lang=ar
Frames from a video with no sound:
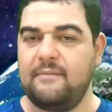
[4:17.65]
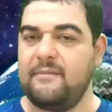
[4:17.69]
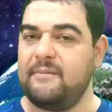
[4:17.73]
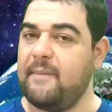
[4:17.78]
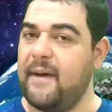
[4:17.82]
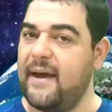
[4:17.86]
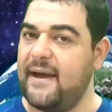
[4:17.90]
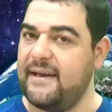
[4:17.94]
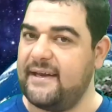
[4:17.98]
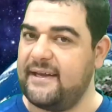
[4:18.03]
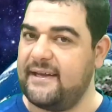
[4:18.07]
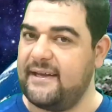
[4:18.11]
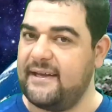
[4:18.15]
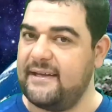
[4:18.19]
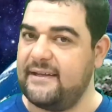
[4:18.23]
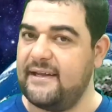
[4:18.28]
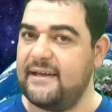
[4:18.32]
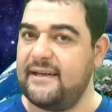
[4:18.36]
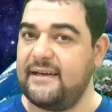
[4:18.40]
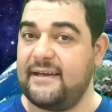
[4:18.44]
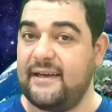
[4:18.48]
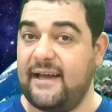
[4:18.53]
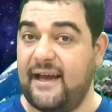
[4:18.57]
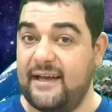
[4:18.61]
معنى
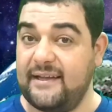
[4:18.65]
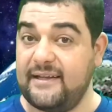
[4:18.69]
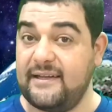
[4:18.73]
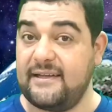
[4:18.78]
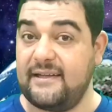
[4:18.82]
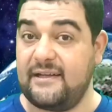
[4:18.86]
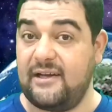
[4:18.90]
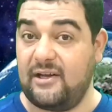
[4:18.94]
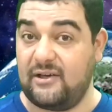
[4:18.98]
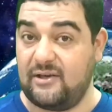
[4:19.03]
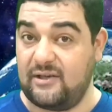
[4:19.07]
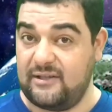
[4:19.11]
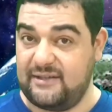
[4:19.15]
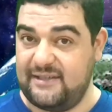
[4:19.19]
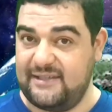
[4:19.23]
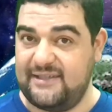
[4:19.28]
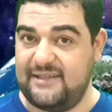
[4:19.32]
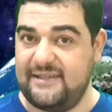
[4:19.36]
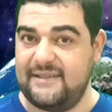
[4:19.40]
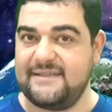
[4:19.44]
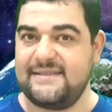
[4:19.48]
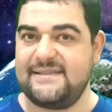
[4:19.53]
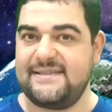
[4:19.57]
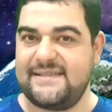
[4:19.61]
كده إن عدد
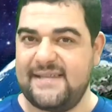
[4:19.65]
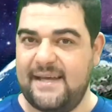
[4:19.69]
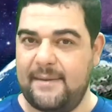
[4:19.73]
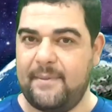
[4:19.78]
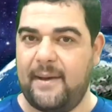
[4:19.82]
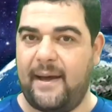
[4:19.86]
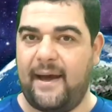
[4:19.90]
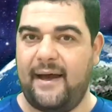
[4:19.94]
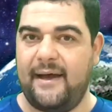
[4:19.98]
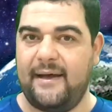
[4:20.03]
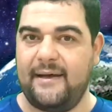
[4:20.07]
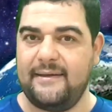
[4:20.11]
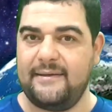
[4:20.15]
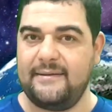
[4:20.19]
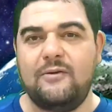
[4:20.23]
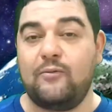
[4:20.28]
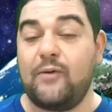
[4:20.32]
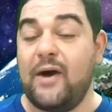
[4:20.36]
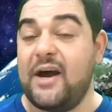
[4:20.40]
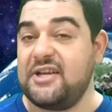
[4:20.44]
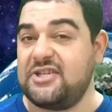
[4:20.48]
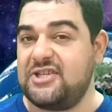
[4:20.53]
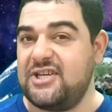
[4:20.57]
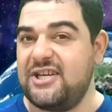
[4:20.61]
الأراضين سبع
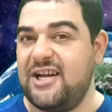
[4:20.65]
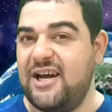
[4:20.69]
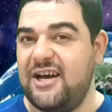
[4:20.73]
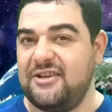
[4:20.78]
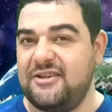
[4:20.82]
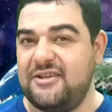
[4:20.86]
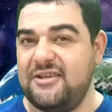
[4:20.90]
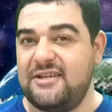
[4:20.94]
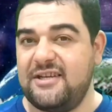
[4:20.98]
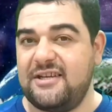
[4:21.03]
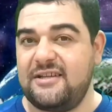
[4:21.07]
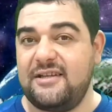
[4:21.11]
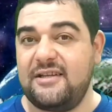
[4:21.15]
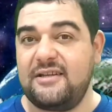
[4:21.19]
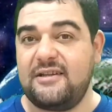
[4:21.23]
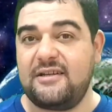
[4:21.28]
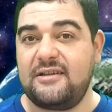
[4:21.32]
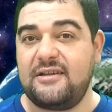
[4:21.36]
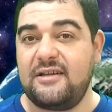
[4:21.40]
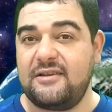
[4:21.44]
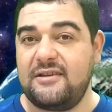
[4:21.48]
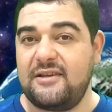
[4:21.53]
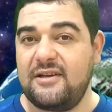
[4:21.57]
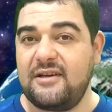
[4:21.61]
وعشان حضرتك تقدر
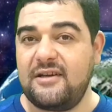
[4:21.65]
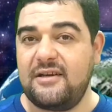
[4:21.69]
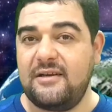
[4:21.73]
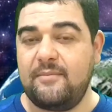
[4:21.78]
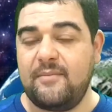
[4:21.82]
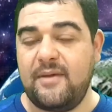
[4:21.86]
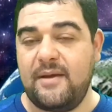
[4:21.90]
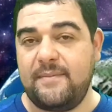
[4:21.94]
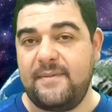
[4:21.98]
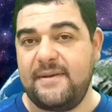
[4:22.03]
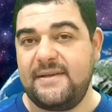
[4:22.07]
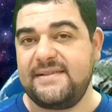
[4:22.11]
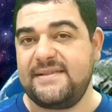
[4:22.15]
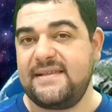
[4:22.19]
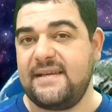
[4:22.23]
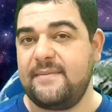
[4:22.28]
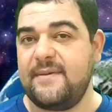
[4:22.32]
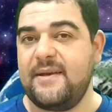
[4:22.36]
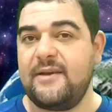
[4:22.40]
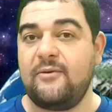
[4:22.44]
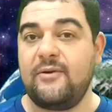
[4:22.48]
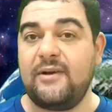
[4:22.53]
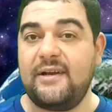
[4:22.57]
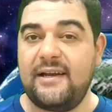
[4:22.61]
تنتقل ما بين
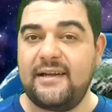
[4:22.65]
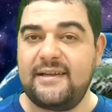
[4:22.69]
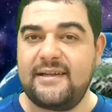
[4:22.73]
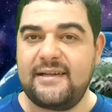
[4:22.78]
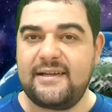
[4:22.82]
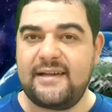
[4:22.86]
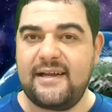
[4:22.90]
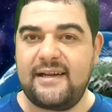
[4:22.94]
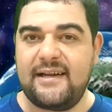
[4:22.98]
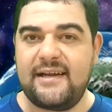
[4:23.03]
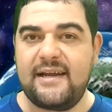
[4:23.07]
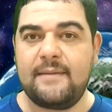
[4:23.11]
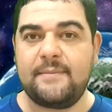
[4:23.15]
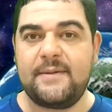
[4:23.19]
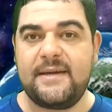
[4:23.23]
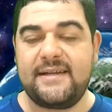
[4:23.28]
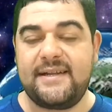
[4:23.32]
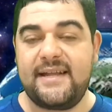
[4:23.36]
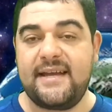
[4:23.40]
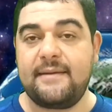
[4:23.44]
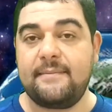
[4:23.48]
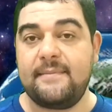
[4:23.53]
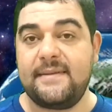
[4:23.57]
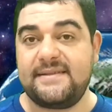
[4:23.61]
سماء والتي تليها
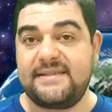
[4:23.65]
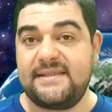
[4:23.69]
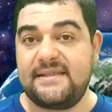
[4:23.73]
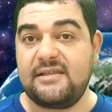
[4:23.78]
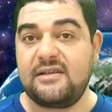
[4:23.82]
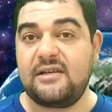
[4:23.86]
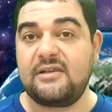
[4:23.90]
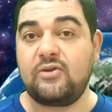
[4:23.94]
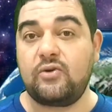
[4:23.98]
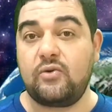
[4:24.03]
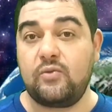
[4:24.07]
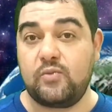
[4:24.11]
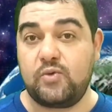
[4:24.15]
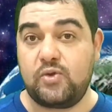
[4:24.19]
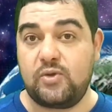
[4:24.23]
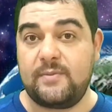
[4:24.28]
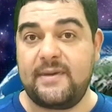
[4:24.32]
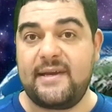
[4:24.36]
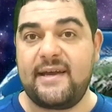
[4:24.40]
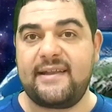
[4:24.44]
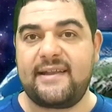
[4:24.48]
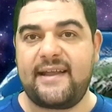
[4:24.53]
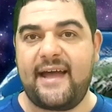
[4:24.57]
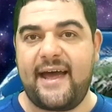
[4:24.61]
محتاج مسيرة
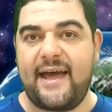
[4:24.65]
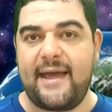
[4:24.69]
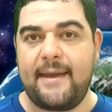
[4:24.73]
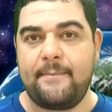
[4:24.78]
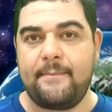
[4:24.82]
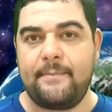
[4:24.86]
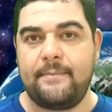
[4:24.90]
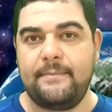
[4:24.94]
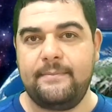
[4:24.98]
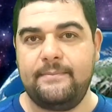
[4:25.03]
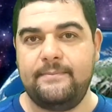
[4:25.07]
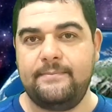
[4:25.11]
500 عام